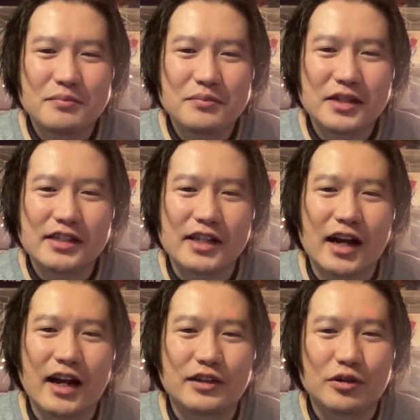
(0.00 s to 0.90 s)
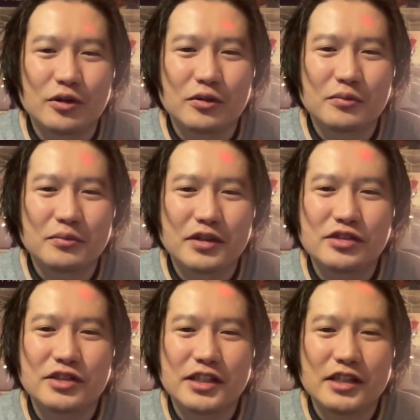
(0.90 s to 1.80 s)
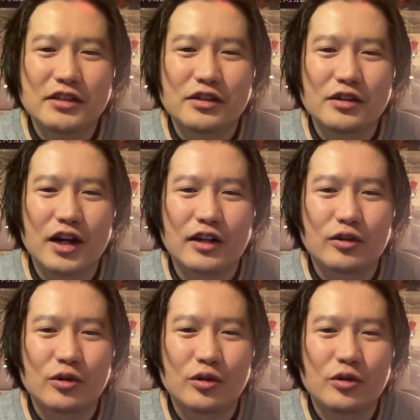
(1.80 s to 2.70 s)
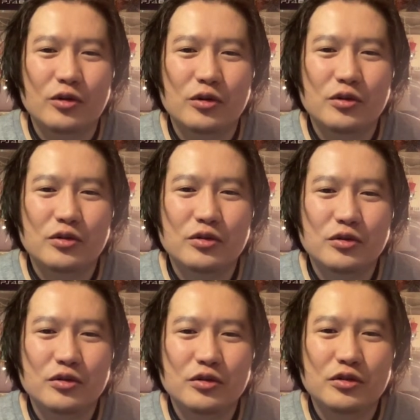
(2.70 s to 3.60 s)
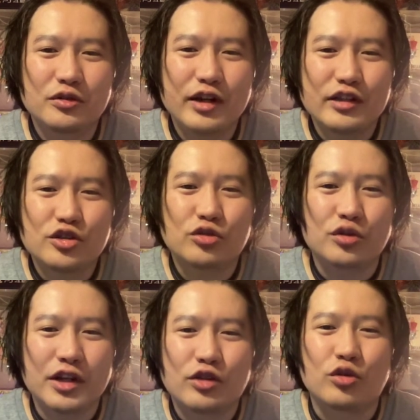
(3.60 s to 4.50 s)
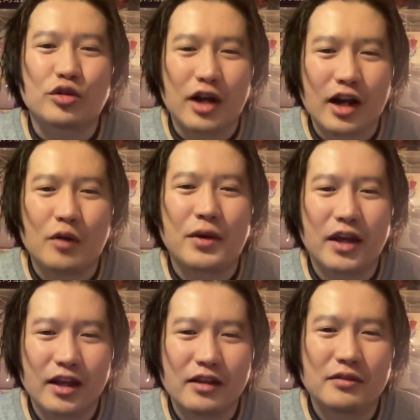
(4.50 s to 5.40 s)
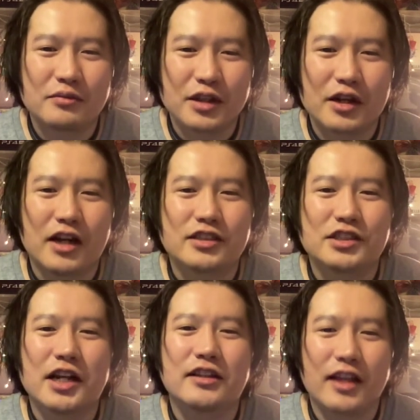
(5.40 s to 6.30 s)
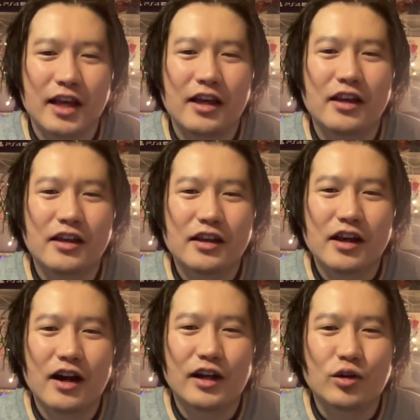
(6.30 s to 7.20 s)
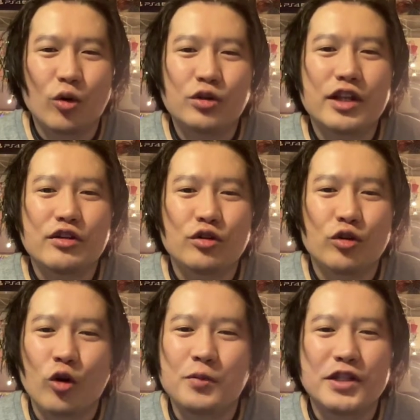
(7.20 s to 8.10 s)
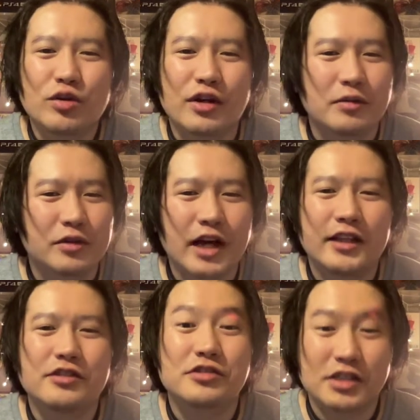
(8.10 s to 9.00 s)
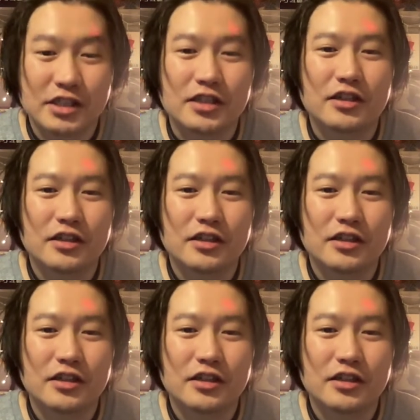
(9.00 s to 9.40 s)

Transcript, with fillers: 皆さん、あの、別に、あのー、ちょっとレトロなカフェって感じなんで、あの、ホテルのロビーとかでもないですし、